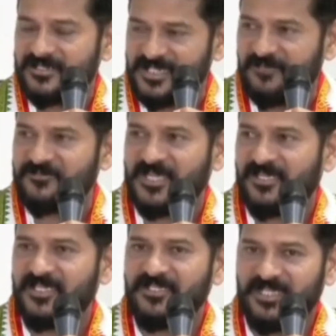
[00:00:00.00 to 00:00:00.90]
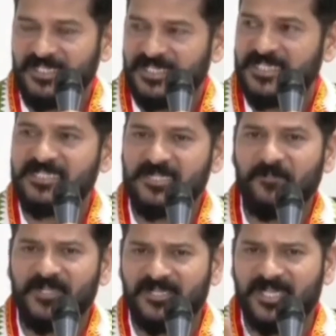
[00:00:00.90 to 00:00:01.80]
चीफ सेक्रेटरी
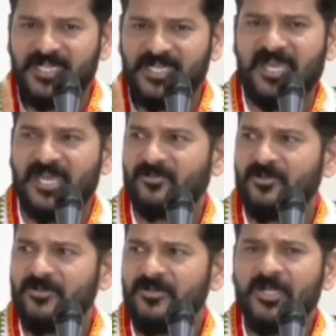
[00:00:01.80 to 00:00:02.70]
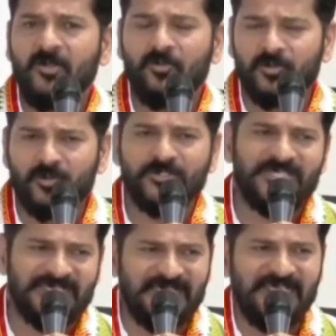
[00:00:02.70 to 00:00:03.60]
डीजीपी केसीआर को उनको
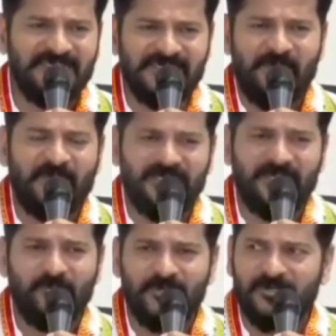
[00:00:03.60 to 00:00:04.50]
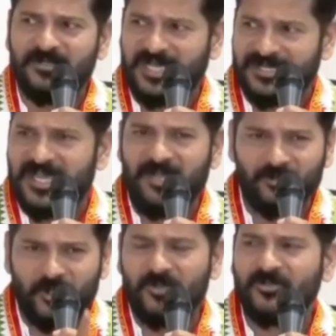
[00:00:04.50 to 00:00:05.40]
जिसने जिसने मदद वो कर रहा है
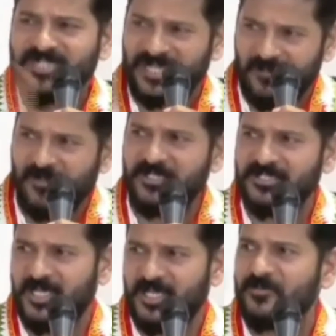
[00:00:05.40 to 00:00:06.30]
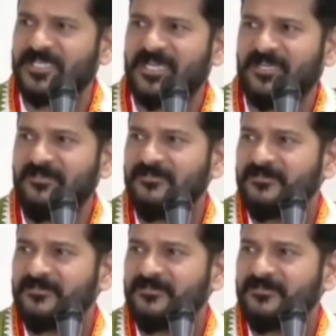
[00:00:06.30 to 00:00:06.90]
उन लोगों को चरलापल्ली जेल को भिजाना है